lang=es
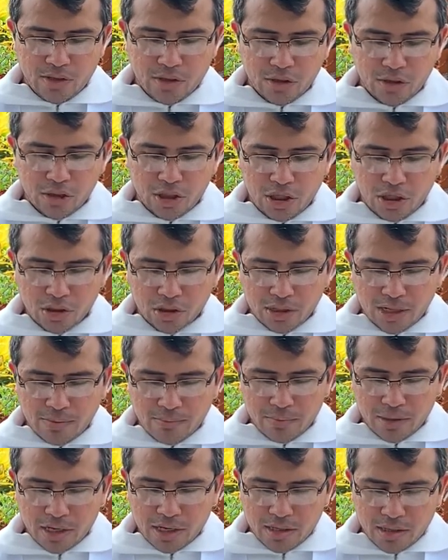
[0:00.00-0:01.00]
sino
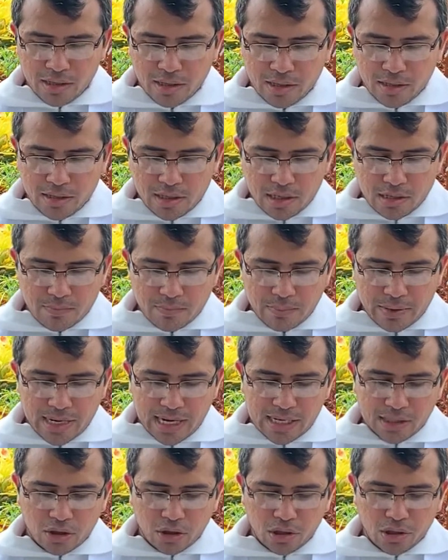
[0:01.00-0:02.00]
también
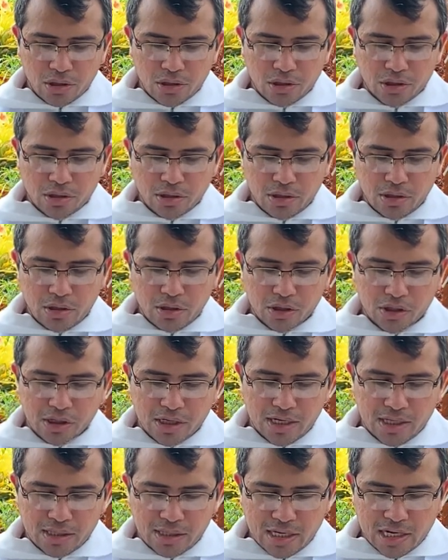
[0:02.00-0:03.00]
para todos los
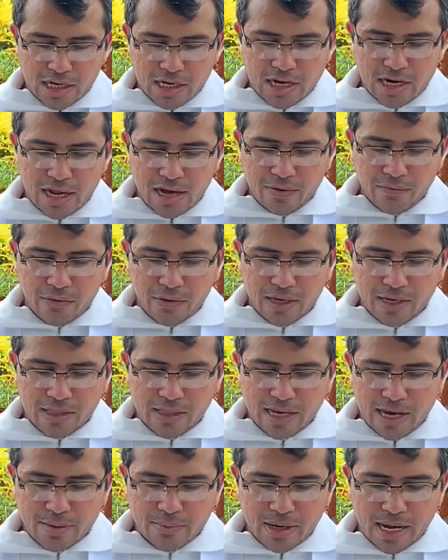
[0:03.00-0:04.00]
que tienen la fe
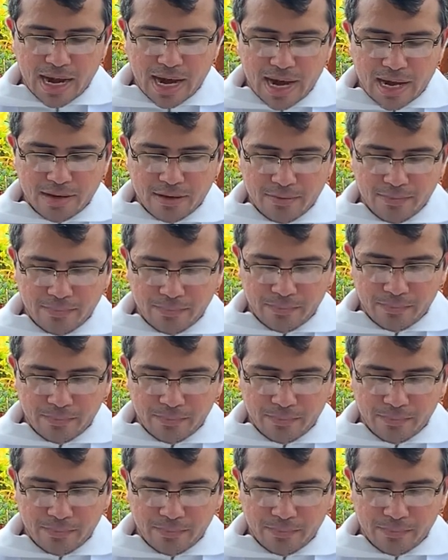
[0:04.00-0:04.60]
de Abraham.